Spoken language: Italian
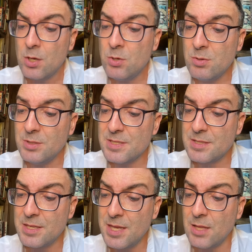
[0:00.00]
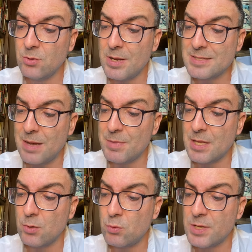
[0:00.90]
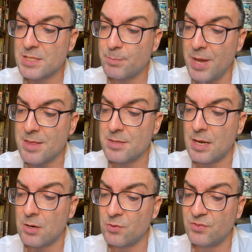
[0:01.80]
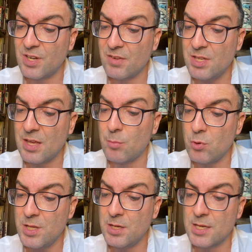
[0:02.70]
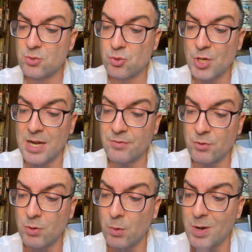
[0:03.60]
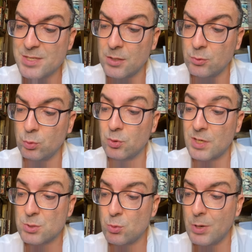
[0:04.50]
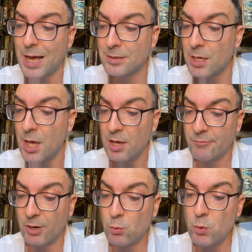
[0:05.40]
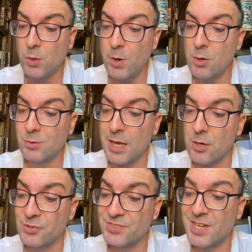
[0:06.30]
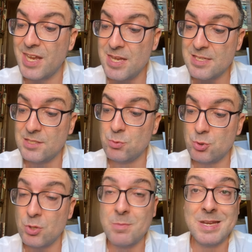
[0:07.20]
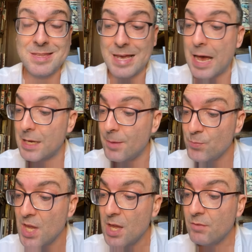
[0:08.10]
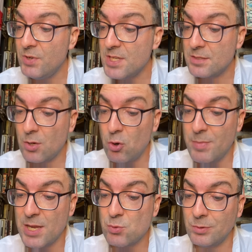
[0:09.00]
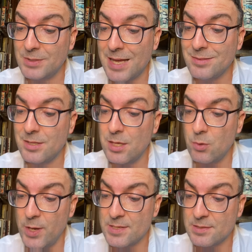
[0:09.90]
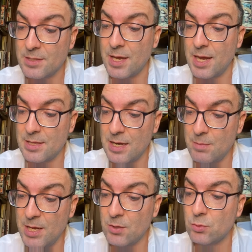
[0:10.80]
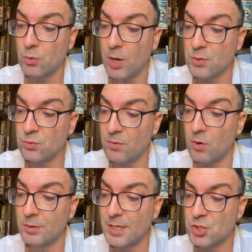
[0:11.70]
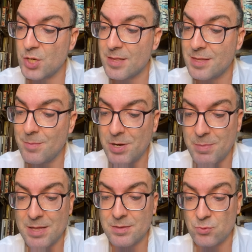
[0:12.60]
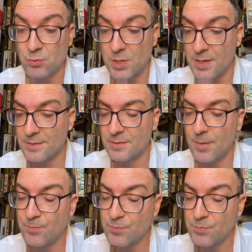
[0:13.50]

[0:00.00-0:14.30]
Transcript: Non disdegnando l'esame di alcuni aspetti della nostra vita politica e sociale finora quasi del tutto trascurati, fra cui quello delle nostre istituzioni militari, viste come risultante di queste ed elemento a sua volta agente e premente su di esse.